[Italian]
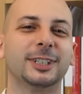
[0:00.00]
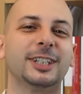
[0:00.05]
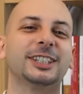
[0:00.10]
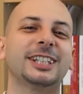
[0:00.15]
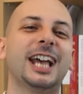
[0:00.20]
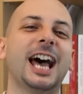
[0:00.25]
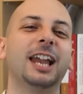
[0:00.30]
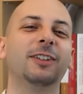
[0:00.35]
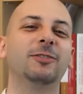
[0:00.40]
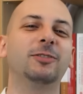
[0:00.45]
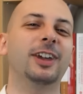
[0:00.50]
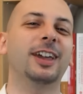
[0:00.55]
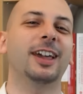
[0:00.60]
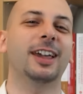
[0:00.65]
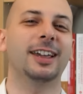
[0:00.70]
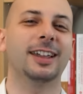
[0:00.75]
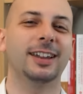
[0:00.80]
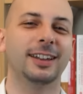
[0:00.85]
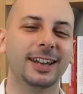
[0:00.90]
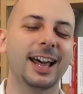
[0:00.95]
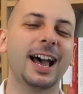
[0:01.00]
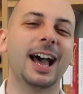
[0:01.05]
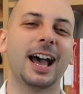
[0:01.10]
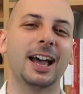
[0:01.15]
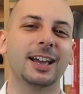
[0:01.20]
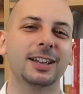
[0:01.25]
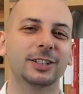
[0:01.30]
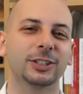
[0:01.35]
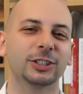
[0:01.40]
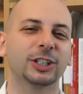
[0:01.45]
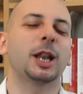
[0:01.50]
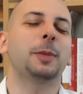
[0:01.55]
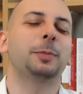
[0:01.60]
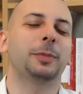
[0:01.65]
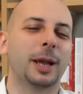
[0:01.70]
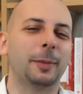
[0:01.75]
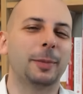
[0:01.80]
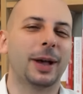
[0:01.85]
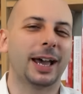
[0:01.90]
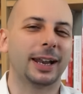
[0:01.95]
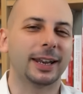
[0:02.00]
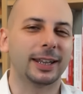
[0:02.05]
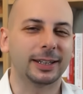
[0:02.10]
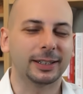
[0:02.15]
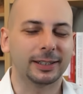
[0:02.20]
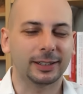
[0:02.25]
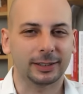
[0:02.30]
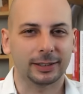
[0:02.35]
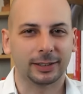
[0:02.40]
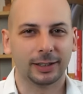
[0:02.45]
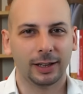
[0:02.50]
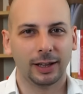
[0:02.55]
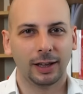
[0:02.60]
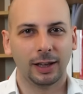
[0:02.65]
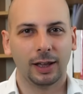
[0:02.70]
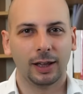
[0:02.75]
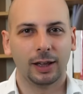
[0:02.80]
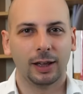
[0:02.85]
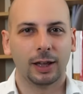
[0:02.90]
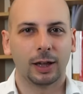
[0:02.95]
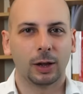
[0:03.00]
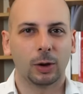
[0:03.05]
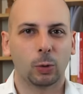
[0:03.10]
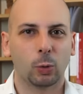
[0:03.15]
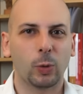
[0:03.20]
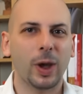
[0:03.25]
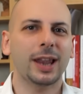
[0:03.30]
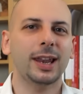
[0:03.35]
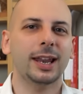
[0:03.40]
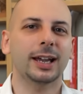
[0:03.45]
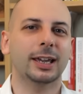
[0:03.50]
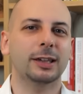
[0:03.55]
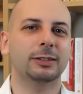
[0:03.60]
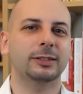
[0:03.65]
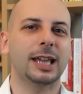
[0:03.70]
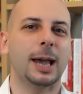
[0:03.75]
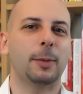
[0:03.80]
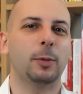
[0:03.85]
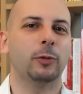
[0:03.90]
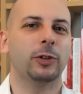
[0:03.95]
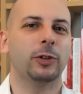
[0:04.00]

Salve da Scriptamanent. Quella che stiamo